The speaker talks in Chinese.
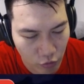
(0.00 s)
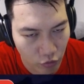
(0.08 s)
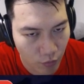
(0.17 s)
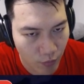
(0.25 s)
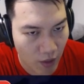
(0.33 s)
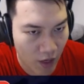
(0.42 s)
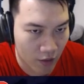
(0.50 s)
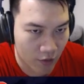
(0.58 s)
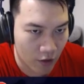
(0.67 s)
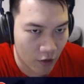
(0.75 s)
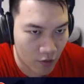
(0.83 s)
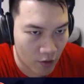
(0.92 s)
趣的牌啊，
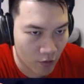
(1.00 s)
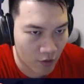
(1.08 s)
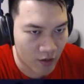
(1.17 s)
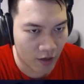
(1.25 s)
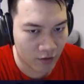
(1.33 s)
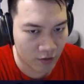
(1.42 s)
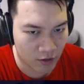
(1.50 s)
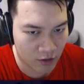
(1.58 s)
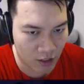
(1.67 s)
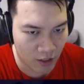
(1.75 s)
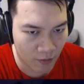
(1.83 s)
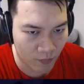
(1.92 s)
然后也会让这
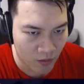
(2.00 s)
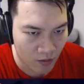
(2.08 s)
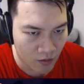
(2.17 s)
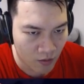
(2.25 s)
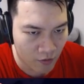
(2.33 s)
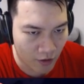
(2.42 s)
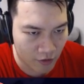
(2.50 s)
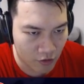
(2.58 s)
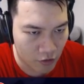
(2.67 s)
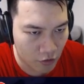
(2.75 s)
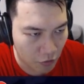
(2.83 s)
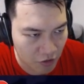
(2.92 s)
些法
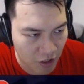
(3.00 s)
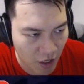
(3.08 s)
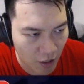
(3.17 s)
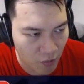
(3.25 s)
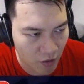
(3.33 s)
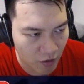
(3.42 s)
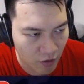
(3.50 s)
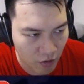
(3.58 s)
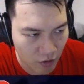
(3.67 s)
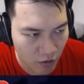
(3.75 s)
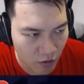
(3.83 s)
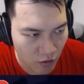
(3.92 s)
师手下变
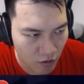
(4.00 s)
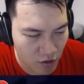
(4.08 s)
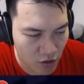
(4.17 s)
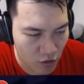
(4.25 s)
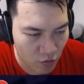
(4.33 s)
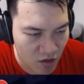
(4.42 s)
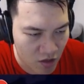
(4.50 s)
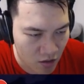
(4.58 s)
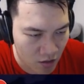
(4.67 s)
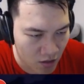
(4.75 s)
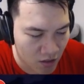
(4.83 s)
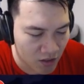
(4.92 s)
得更有意义
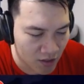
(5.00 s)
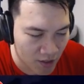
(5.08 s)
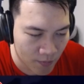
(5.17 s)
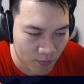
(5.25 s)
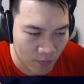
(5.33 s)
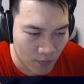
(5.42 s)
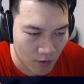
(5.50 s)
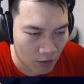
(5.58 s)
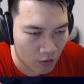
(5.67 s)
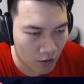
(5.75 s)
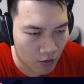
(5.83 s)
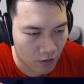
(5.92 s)
一些，
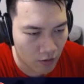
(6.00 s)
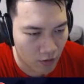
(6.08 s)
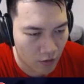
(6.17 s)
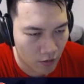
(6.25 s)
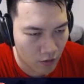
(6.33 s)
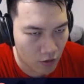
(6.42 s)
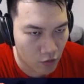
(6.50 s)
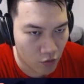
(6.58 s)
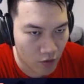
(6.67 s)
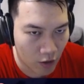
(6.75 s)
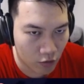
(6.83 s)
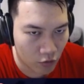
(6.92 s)
因为你如果
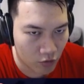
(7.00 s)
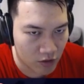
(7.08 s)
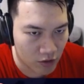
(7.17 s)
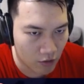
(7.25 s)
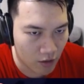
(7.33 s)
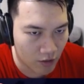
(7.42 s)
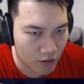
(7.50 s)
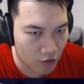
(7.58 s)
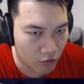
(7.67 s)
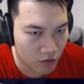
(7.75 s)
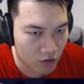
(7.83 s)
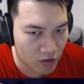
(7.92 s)
拿到托起的话，你
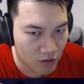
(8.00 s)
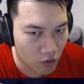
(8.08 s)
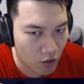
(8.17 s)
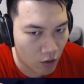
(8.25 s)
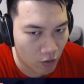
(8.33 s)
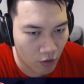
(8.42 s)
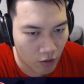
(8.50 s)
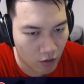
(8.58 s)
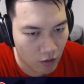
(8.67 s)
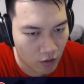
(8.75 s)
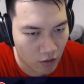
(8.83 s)
游戏计划会